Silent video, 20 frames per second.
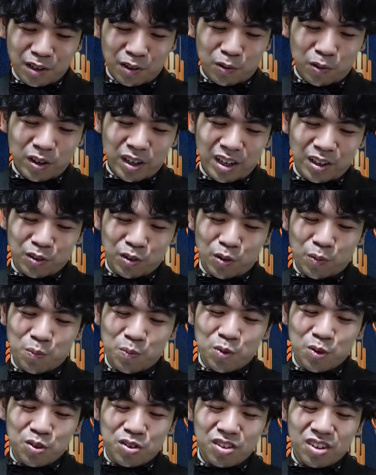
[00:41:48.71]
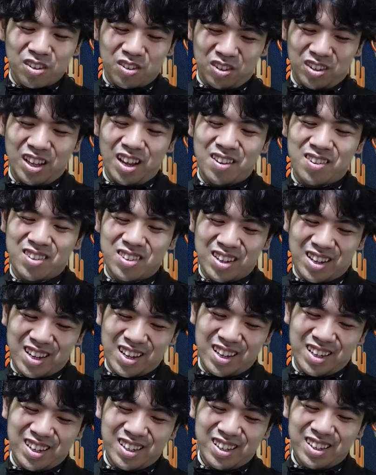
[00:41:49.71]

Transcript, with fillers: これむずいぞ、達成。